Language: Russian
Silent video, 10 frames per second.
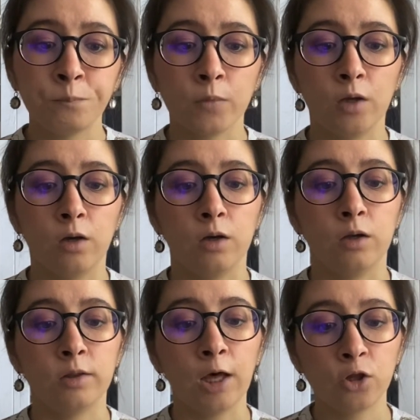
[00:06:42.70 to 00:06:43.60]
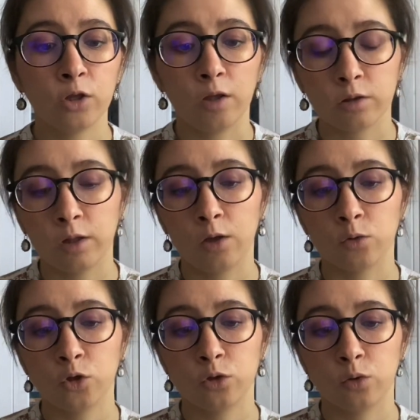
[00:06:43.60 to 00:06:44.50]
А, также я знаю,
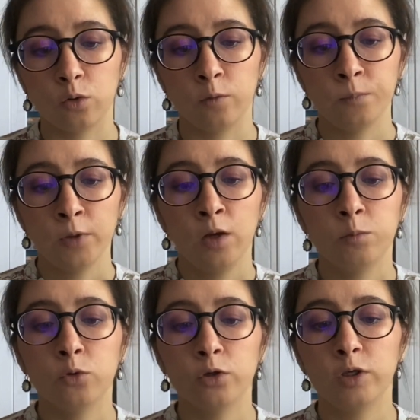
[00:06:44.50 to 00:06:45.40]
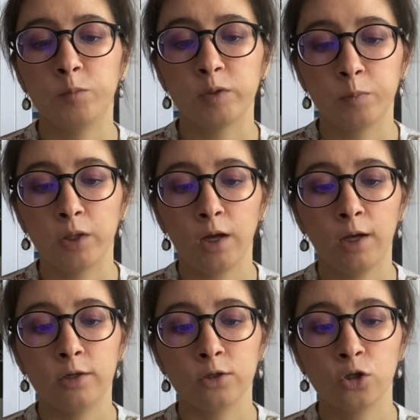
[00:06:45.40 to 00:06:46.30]
что многие
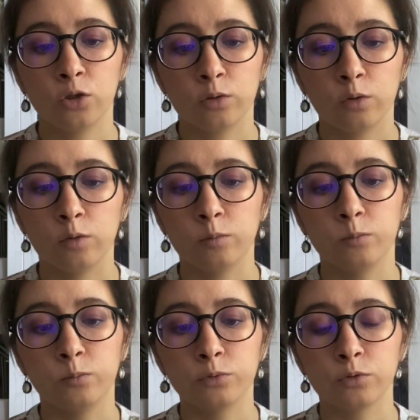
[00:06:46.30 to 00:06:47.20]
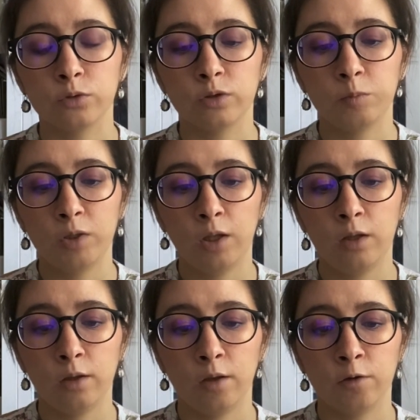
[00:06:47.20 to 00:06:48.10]
предполагали, что будут
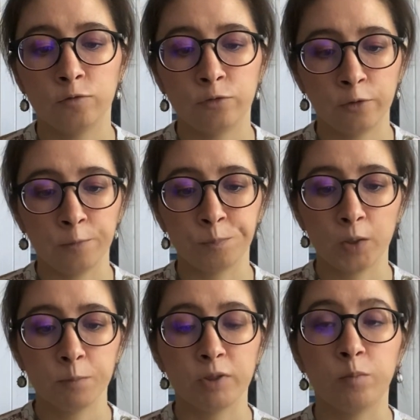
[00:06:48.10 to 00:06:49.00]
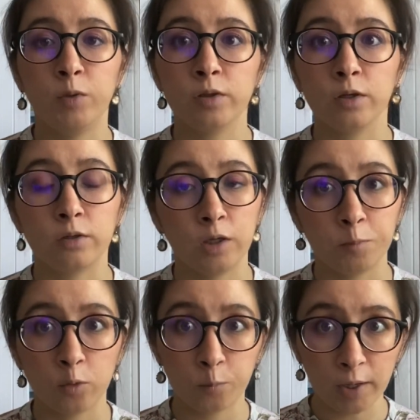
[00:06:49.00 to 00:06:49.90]
изменения в подписках для
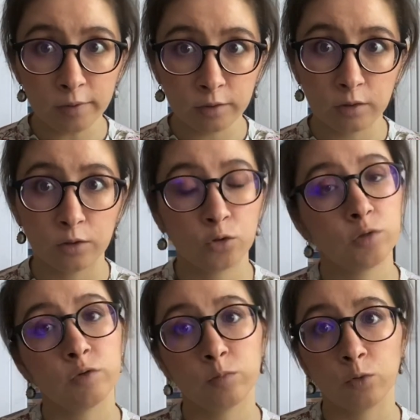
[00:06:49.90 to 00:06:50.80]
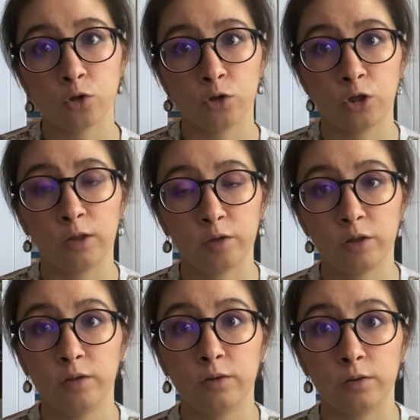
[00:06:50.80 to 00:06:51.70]
покупателей, что, возможно, шаттер
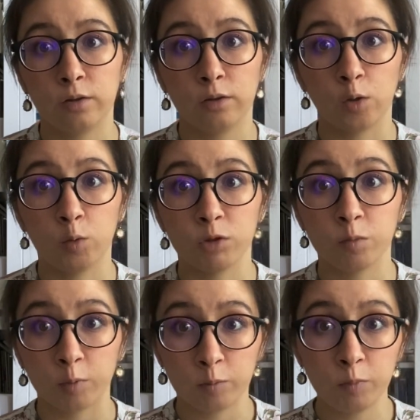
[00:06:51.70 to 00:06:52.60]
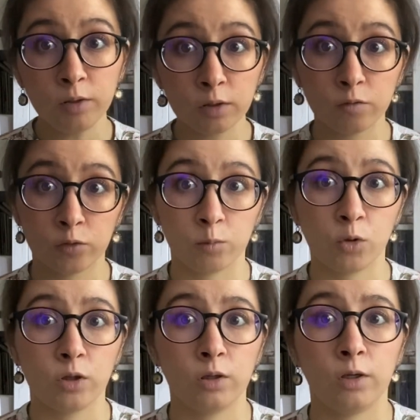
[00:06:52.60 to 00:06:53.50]
снизит стоимость подписки в том
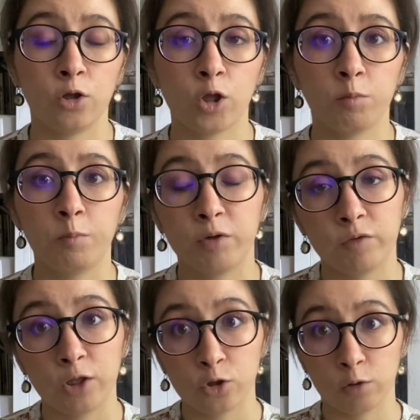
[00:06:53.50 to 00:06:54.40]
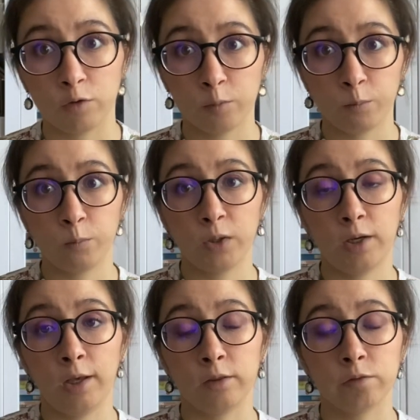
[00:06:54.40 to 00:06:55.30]
числе, чтобы привлечь новых
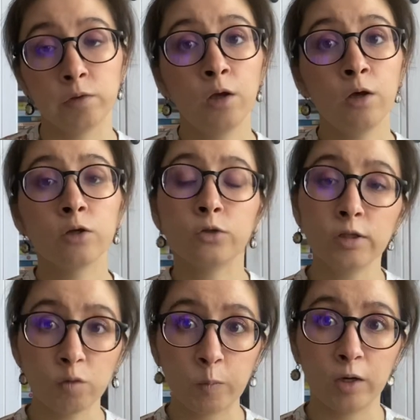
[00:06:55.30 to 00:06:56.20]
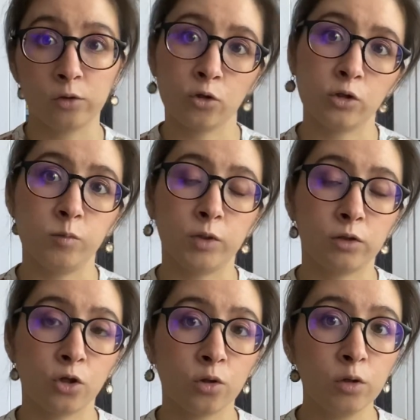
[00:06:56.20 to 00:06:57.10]
клиентов. Но этого пока тоже не
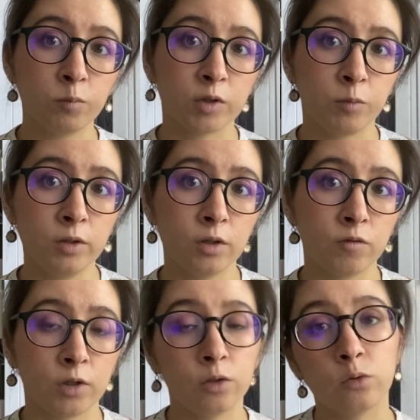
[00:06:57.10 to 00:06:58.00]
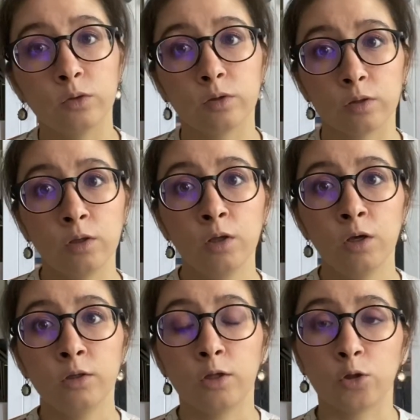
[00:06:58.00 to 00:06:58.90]
произошло, и подписки все находятся
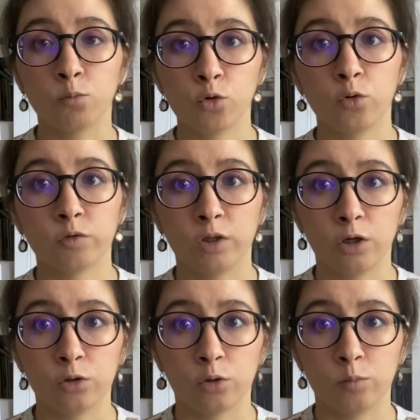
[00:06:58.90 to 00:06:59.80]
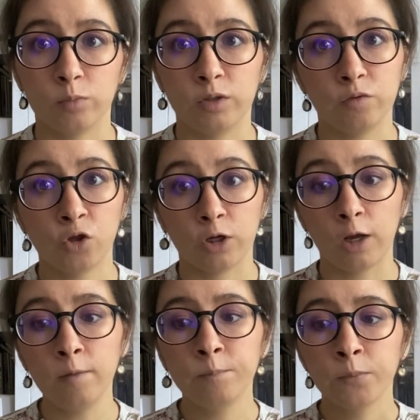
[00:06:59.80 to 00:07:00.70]
на том же уровне, на котором были
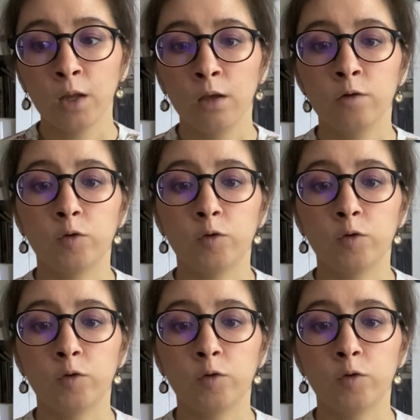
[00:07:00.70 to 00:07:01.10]
вчера. В